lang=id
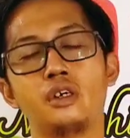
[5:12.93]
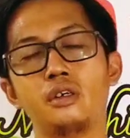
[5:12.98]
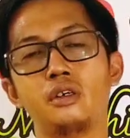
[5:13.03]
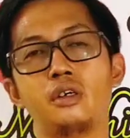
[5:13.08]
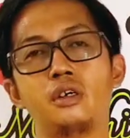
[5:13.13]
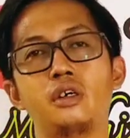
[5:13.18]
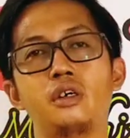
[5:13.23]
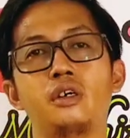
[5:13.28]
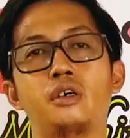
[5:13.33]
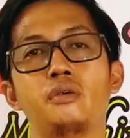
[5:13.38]

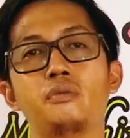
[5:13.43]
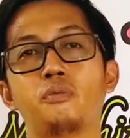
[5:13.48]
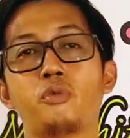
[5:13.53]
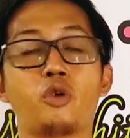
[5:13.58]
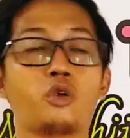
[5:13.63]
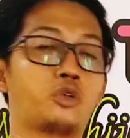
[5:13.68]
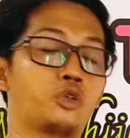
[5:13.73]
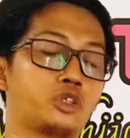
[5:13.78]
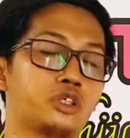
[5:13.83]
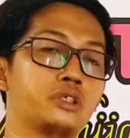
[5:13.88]
uh,
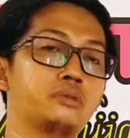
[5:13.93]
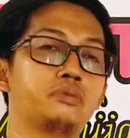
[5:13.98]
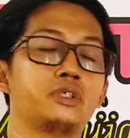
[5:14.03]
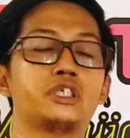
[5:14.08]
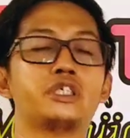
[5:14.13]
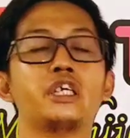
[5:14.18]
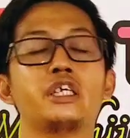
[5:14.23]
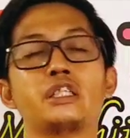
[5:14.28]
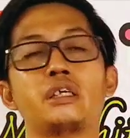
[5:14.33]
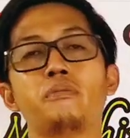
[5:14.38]
produksi
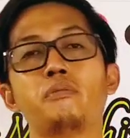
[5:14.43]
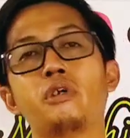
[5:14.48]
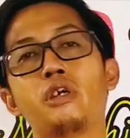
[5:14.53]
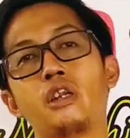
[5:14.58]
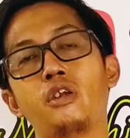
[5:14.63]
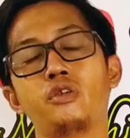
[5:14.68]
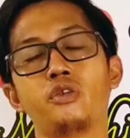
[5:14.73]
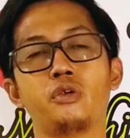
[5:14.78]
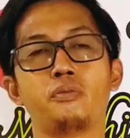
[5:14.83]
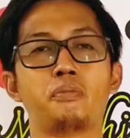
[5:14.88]
bisa tapi
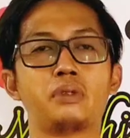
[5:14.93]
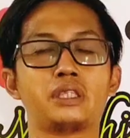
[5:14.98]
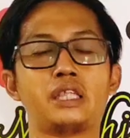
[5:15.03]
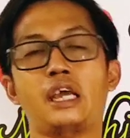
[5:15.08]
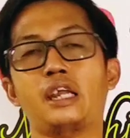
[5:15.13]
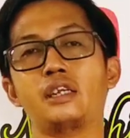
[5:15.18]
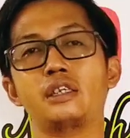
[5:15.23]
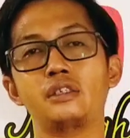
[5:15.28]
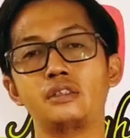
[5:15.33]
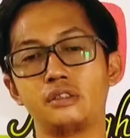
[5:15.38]
kalau untuk
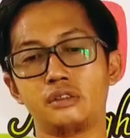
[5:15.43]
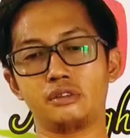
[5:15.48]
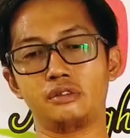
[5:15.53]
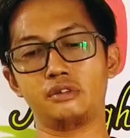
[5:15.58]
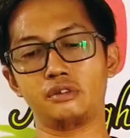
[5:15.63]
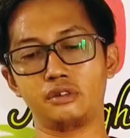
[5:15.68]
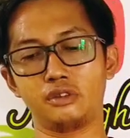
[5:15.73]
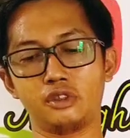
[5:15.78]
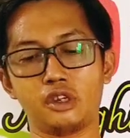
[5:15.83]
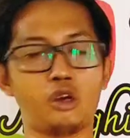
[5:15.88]
petani
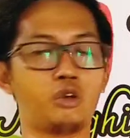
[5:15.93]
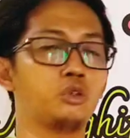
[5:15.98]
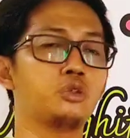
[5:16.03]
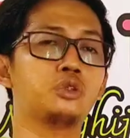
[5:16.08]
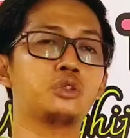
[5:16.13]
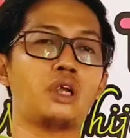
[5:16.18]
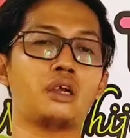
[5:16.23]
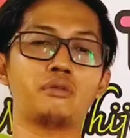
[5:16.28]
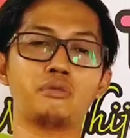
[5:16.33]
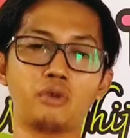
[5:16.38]
nggak
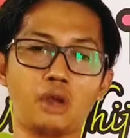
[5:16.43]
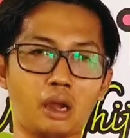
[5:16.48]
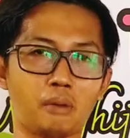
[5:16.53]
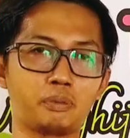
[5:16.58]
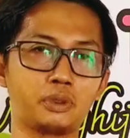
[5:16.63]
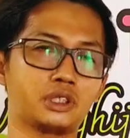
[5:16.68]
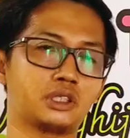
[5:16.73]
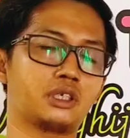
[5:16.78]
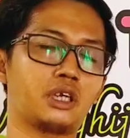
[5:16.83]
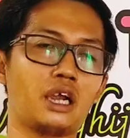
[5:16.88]
usah wah
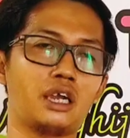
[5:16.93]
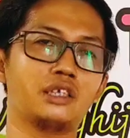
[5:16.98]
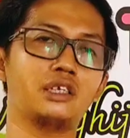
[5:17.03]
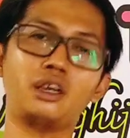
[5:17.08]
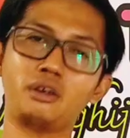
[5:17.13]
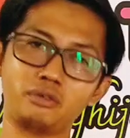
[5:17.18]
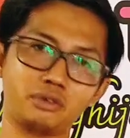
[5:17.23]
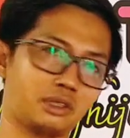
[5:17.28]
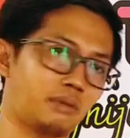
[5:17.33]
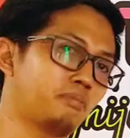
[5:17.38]
habis
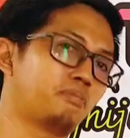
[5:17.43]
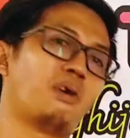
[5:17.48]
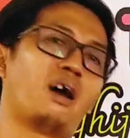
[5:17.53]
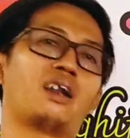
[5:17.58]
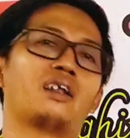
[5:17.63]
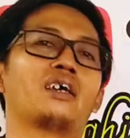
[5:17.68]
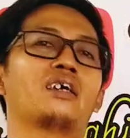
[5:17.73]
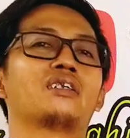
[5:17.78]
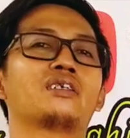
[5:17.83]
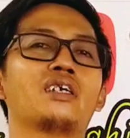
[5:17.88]
dikayak
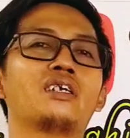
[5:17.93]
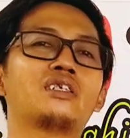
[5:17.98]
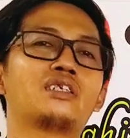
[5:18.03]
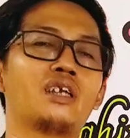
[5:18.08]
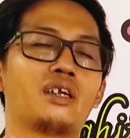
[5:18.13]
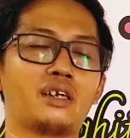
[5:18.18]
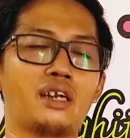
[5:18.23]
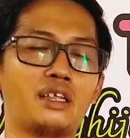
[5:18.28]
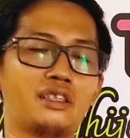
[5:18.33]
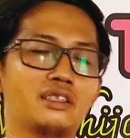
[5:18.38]
tebarkan
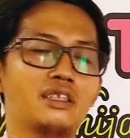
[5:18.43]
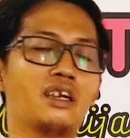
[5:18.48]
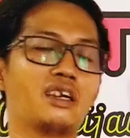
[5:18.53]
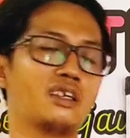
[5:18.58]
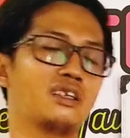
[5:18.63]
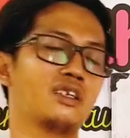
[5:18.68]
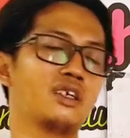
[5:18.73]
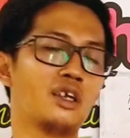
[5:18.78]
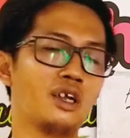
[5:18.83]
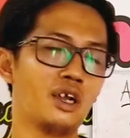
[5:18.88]
saja nanti
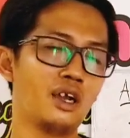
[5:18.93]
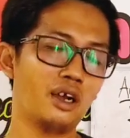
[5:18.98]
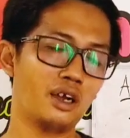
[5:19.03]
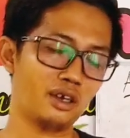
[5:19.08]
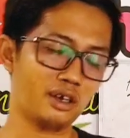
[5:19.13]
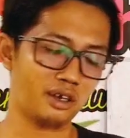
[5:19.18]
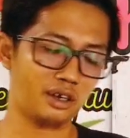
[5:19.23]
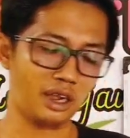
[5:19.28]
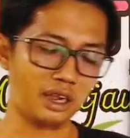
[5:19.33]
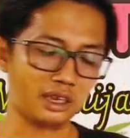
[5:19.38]
akan
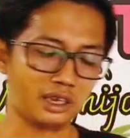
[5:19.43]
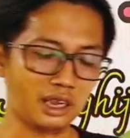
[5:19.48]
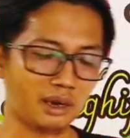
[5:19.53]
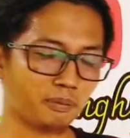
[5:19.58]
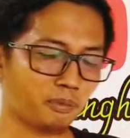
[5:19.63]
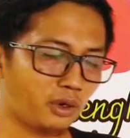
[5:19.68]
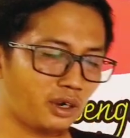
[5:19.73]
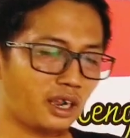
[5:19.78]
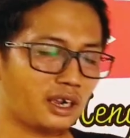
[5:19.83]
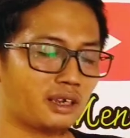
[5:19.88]
uh,
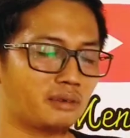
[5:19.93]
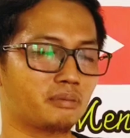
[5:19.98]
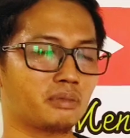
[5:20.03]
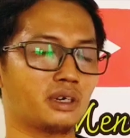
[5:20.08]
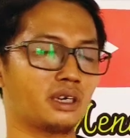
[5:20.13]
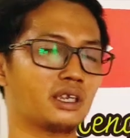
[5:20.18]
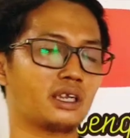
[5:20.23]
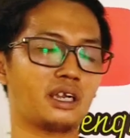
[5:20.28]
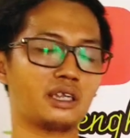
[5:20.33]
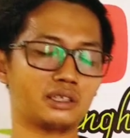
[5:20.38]
karbon akan
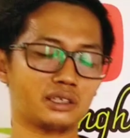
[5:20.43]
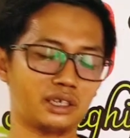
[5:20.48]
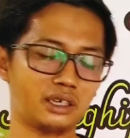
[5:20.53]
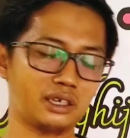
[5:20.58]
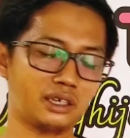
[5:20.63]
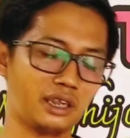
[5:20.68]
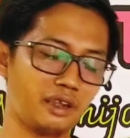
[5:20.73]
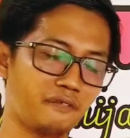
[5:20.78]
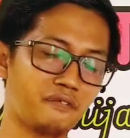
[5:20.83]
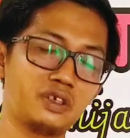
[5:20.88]

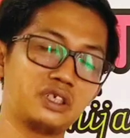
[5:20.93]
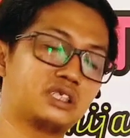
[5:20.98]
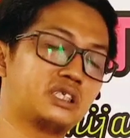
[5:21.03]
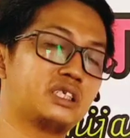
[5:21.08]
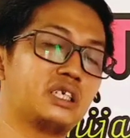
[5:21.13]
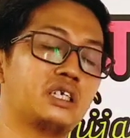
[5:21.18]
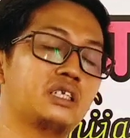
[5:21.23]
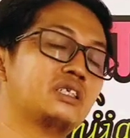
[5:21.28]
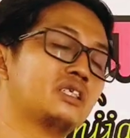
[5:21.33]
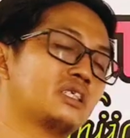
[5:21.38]
meningkatkan
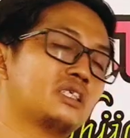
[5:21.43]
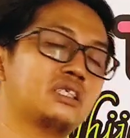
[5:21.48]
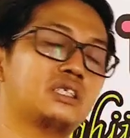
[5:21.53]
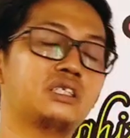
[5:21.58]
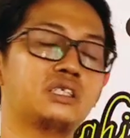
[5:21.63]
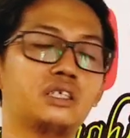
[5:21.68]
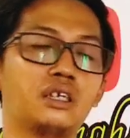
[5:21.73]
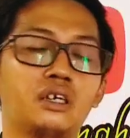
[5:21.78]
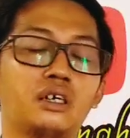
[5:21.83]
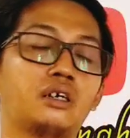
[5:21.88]

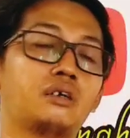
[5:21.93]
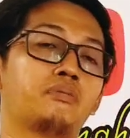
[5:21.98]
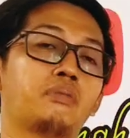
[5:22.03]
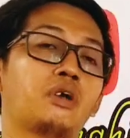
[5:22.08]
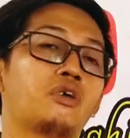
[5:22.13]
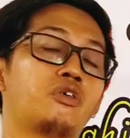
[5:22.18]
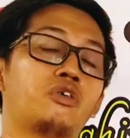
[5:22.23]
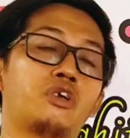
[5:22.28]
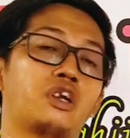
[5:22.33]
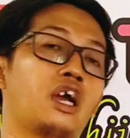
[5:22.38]
efisiensi uh,
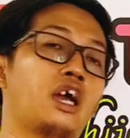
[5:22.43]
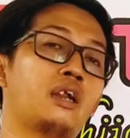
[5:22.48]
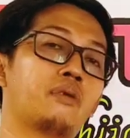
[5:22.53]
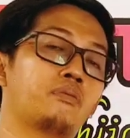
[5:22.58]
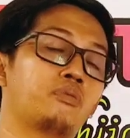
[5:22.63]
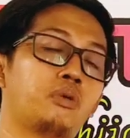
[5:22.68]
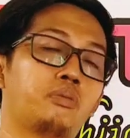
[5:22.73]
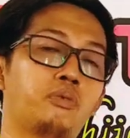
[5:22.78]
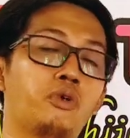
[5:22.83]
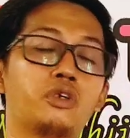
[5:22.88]

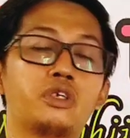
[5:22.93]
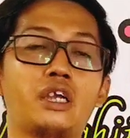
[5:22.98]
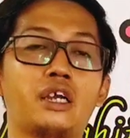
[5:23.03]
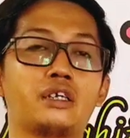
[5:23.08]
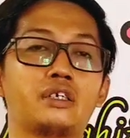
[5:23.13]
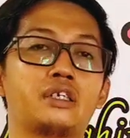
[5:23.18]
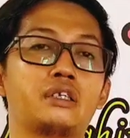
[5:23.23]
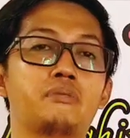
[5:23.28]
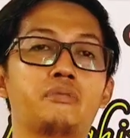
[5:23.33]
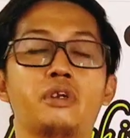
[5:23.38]
penggunaan pupuk
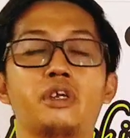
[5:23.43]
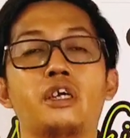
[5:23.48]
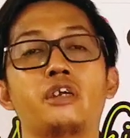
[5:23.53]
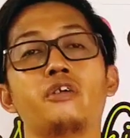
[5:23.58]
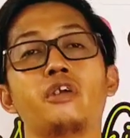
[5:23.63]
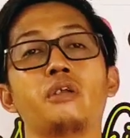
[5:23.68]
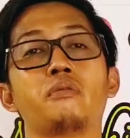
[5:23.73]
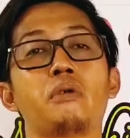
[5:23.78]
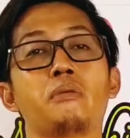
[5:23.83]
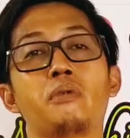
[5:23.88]
yang
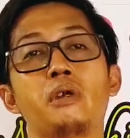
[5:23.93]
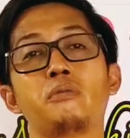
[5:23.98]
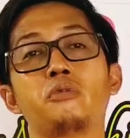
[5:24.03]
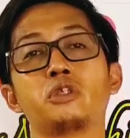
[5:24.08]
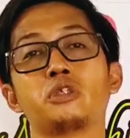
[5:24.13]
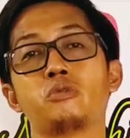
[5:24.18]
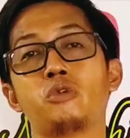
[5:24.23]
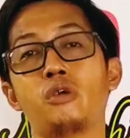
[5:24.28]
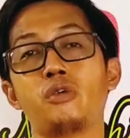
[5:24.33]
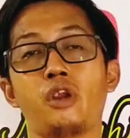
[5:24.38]
diberikan oleh bapak ibu
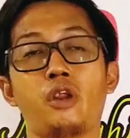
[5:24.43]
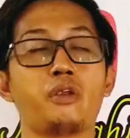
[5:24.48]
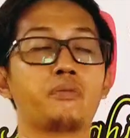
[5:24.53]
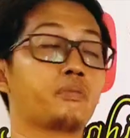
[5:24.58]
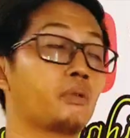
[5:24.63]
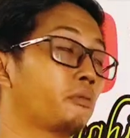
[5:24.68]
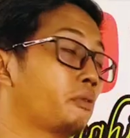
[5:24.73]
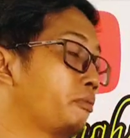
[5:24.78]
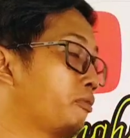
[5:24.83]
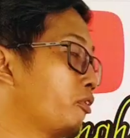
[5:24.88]
semua lewat
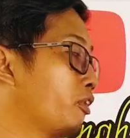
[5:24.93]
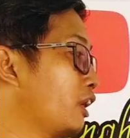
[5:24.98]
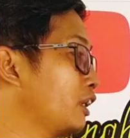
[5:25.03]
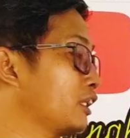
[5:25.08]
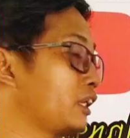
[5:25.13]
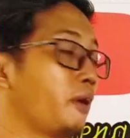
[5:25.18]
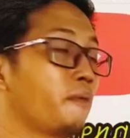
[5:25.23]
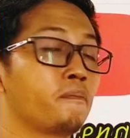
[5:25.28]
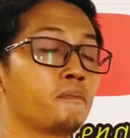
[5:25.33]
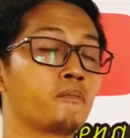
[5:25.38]

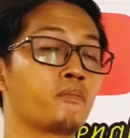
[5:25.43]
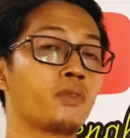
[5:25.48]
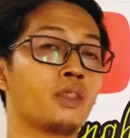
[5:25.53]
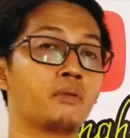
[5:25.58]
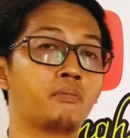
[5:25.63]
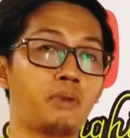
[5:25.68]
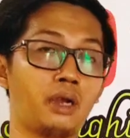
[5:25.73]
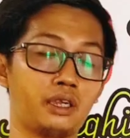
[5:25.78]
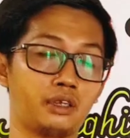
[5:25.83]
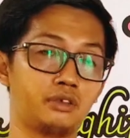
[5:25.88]
pemupukannya
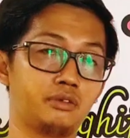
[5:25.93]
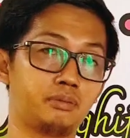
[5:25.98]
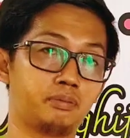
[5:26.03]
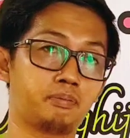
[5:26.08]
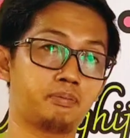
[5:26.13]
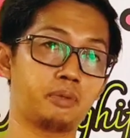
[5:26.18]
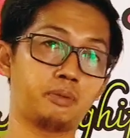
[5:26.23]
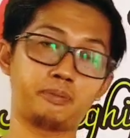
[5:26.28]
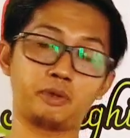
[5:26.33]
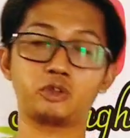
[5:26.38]
baik
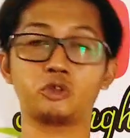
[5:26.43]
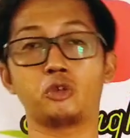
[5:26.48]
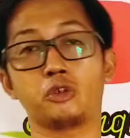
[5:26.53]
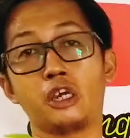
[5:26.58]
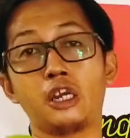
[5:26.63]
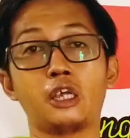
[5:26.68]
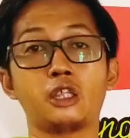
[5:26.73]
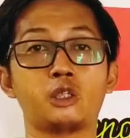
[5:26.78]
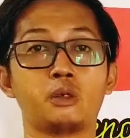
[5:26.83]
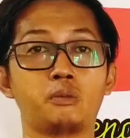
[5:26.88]
pupuk
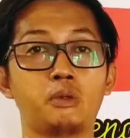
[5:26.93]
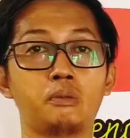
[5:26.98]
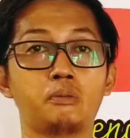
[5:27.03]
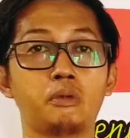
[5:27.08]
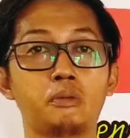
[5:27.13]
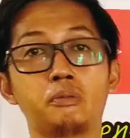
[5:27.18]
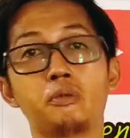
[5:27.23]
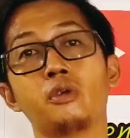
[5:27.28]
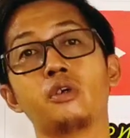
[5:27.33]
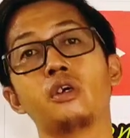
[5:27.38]
tunggal ataupun
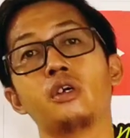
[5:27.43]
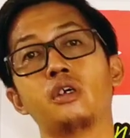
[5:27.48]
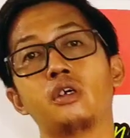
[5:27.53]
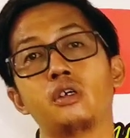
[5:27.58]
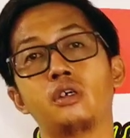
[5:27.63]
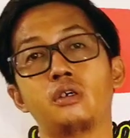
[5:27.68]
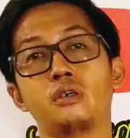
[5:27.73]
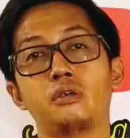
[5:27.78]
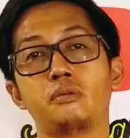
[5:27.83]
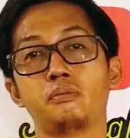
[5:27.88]
pupuk
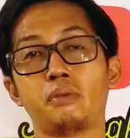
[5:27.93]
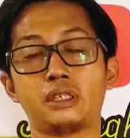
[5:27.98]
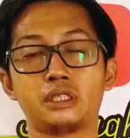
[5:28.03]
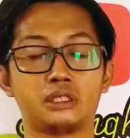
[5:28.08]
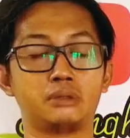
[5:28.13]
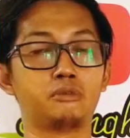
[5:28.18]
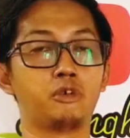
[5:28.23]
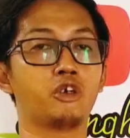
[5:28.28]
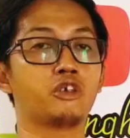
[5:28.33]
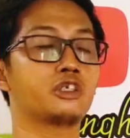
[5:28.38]
uh,
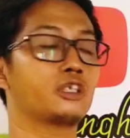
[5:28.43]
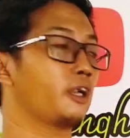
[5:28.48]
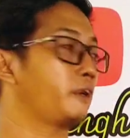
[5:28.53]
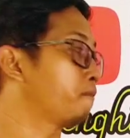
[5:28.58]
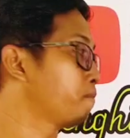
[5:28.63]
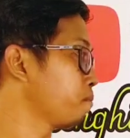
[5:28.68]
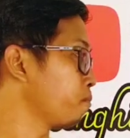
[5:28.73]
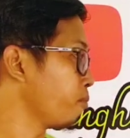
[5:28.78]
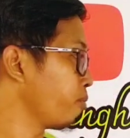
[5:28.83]
majemuknya